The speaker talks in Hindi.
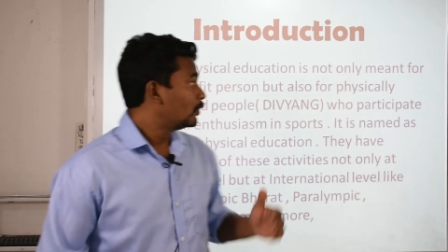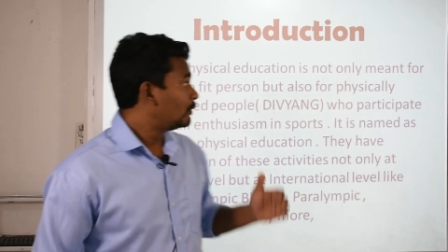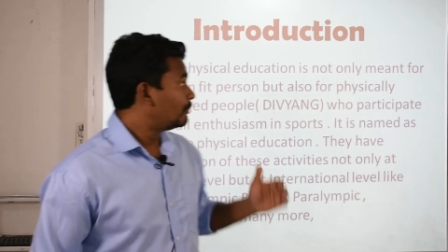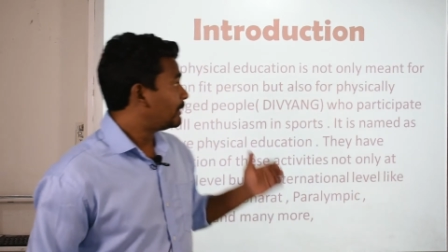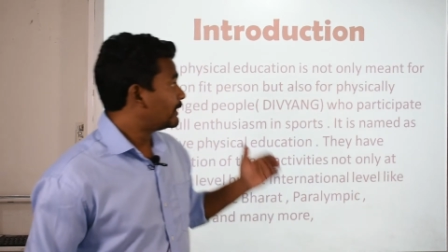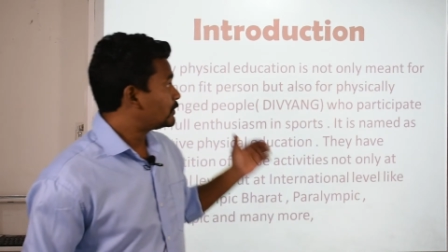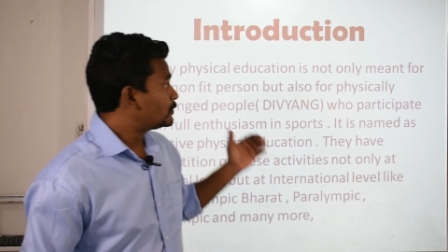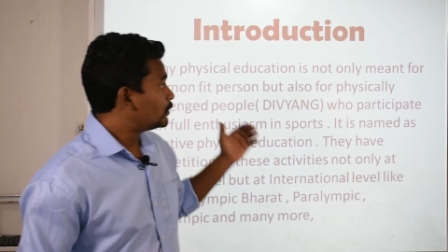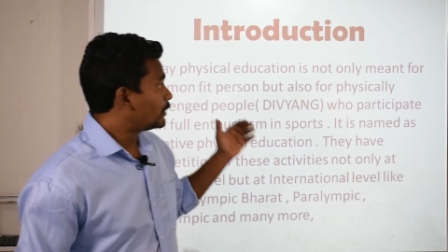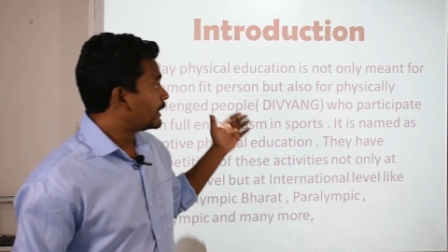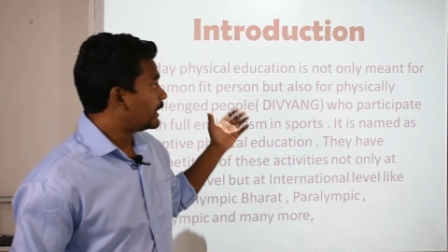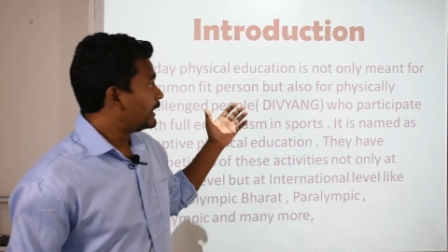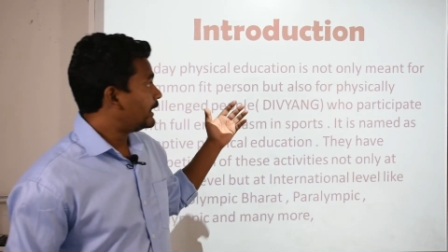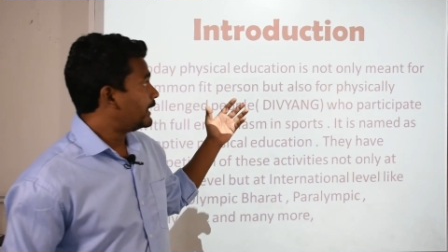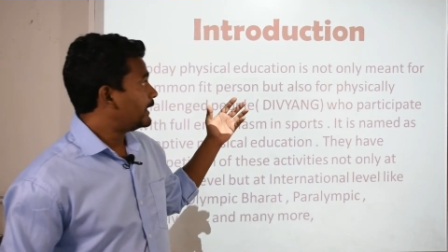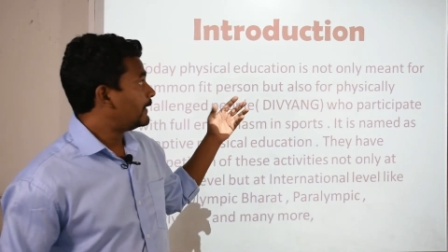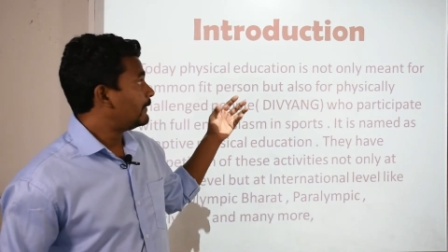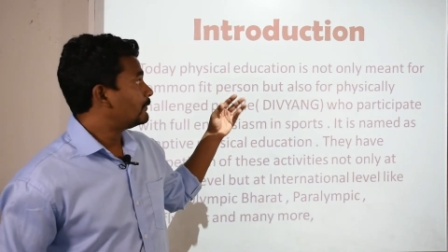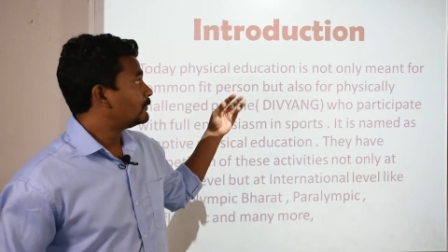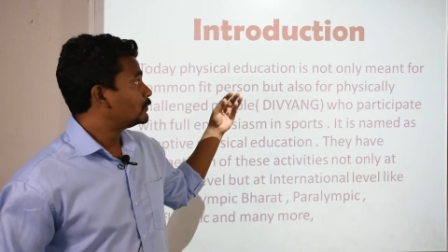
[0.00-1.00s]
उन बच्चों के
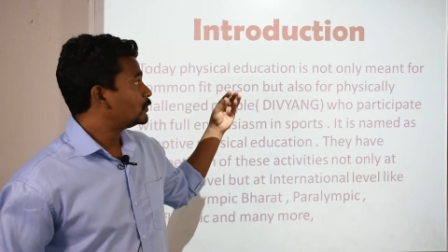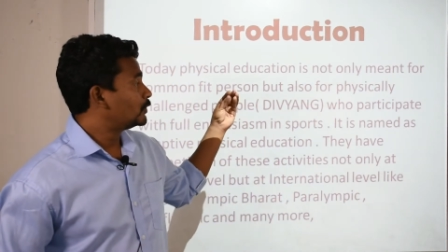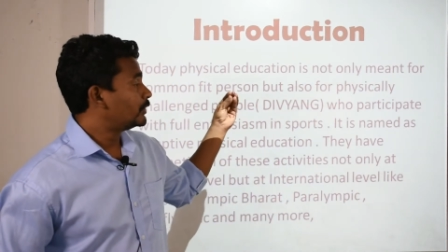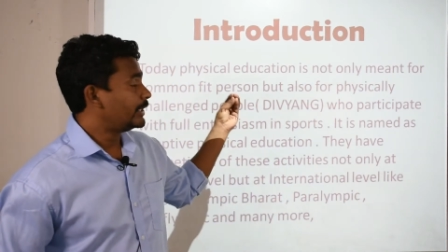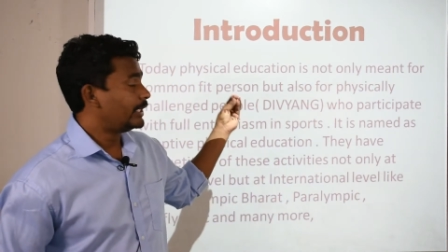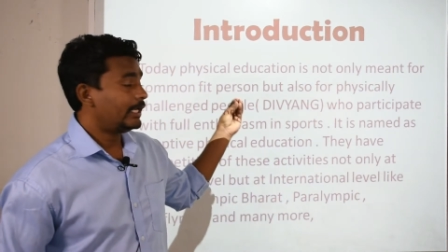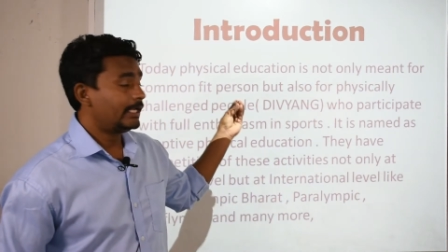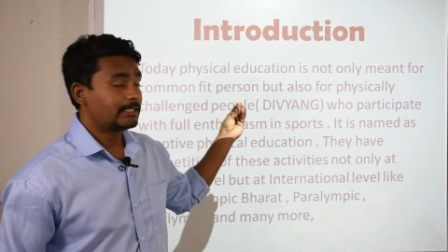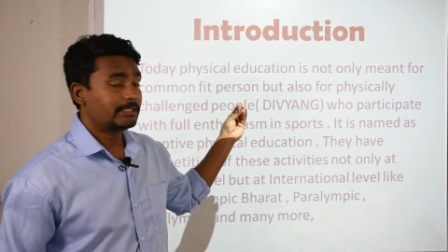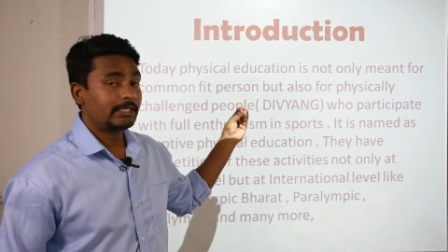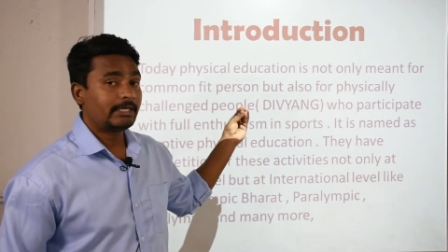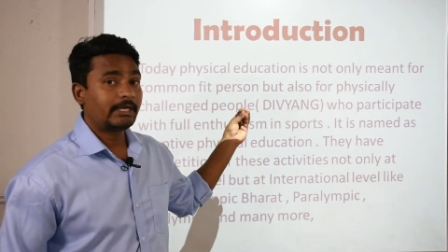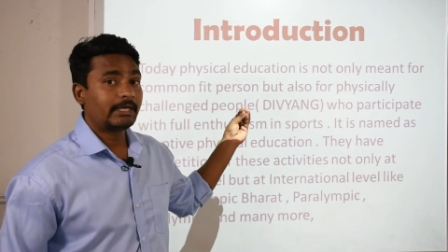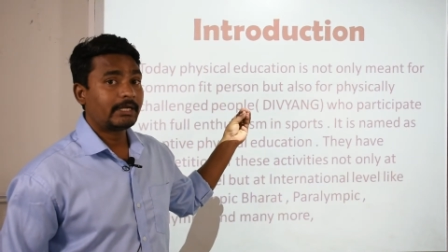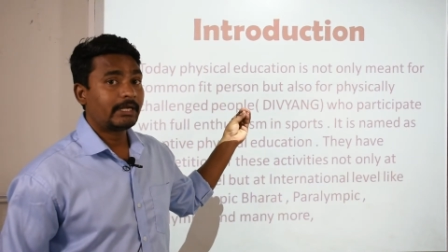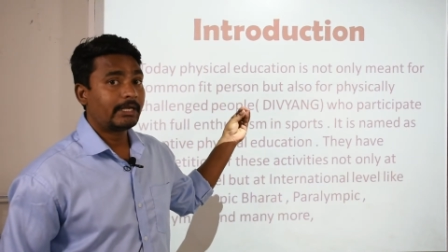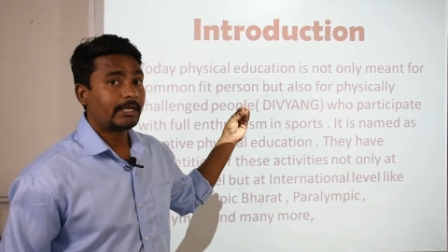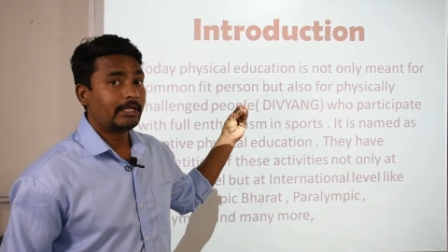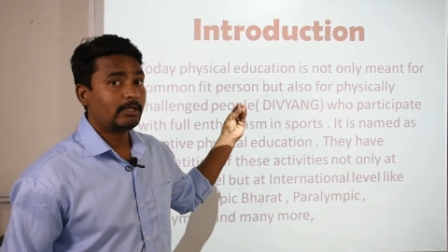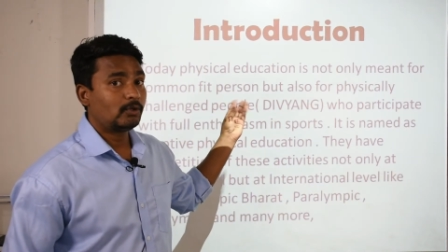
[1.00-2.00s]
लिए जो ये लेसन
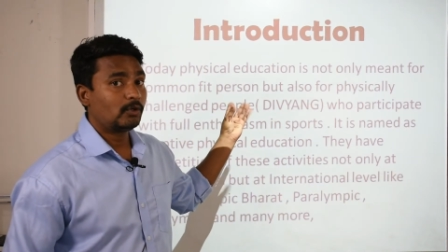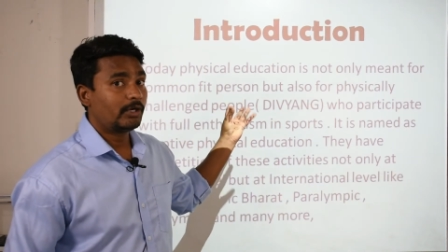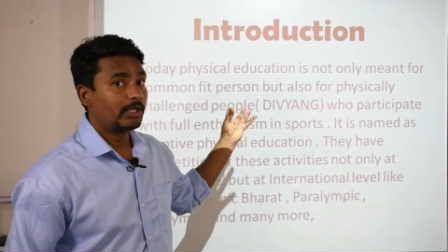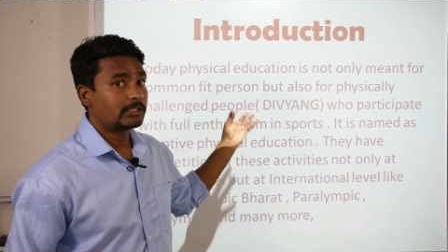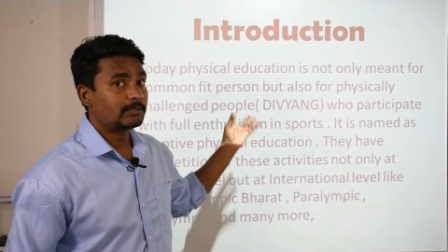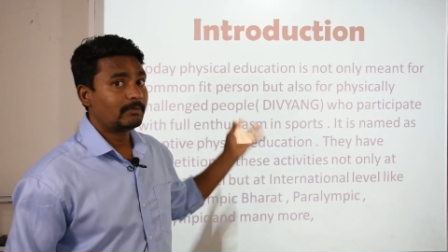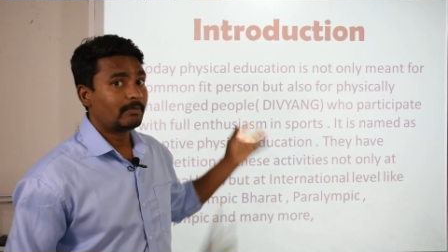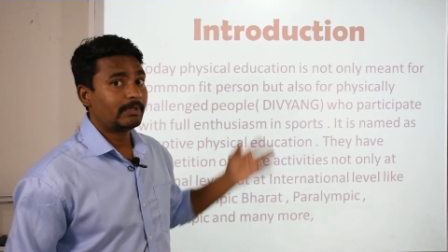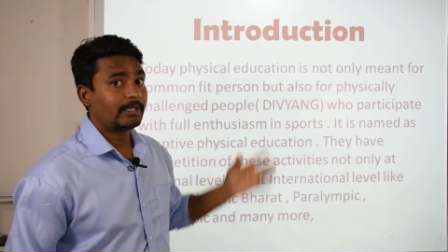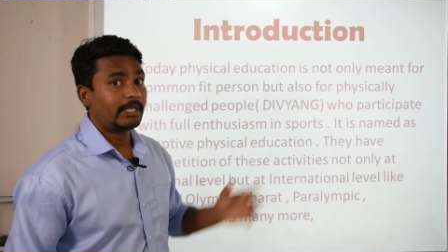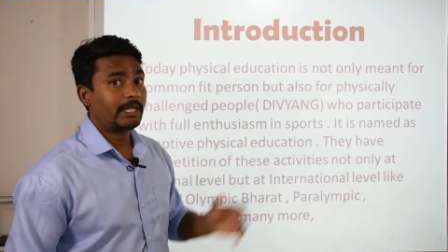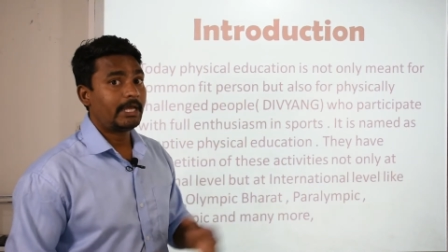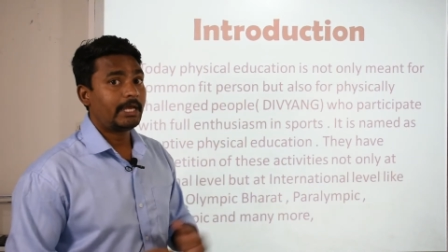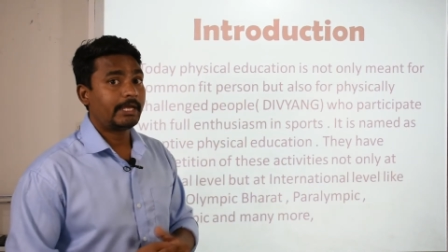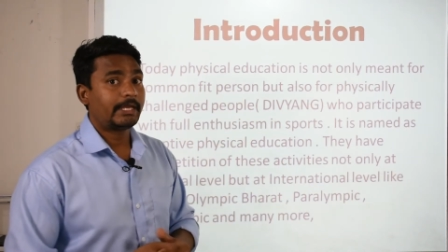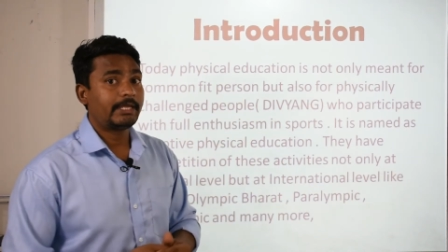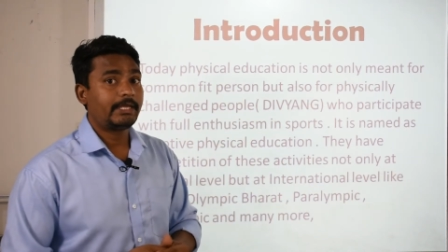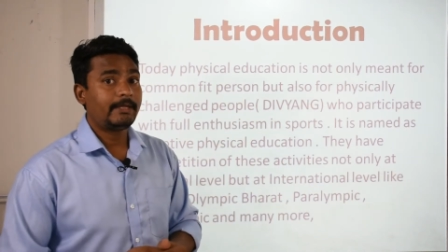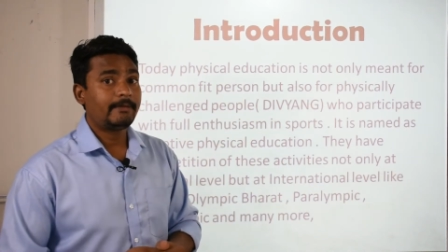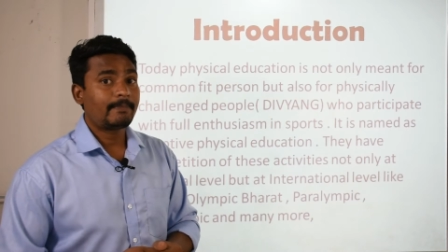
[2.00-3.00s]
रखा गया इंट्रोडक्शन
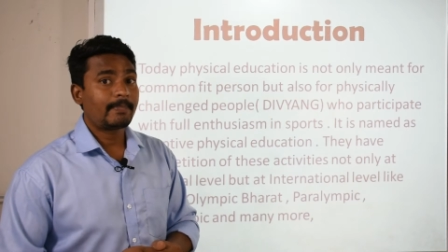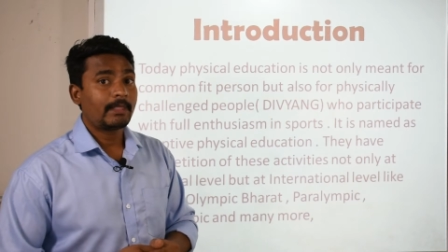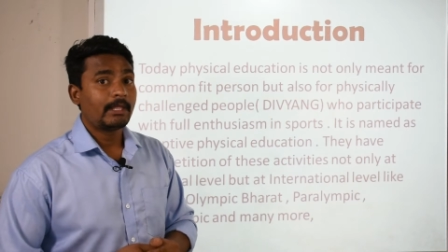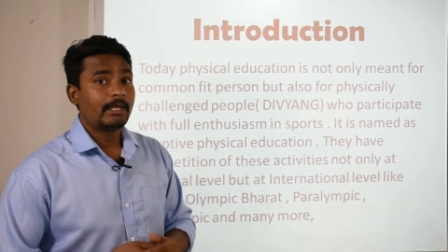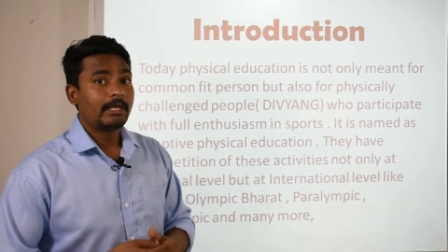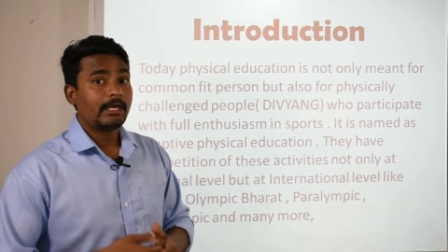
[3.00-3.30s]
बताया कि